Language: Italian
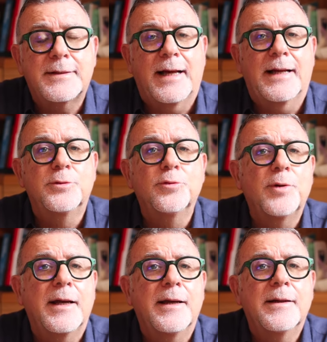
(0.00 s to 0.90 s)
tra
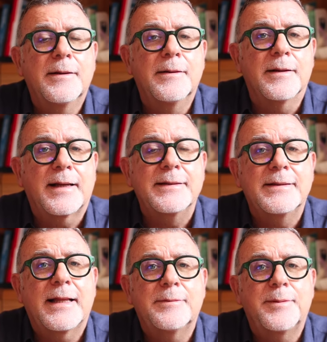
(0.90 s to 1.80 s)
due eh,
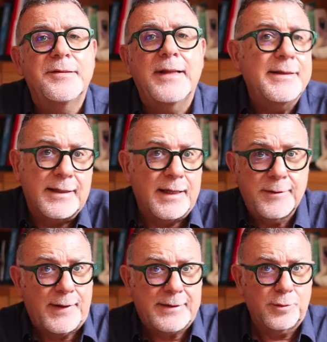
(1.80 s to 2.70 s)
candidati presidenti che
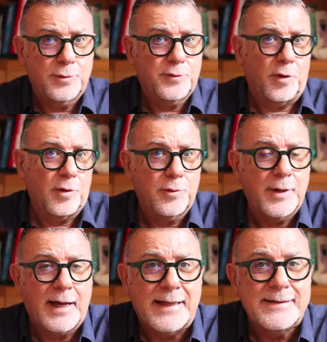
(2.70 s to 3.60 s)
di fatto non sono
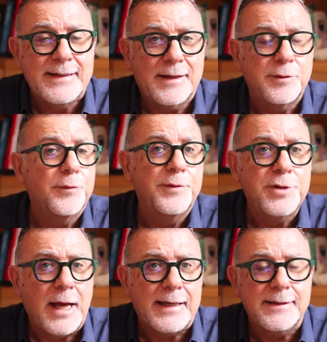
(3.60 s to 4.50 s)
ancora candidati
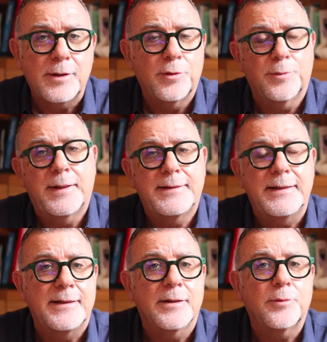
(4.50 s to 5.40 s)
ufficiali dei loro partiti,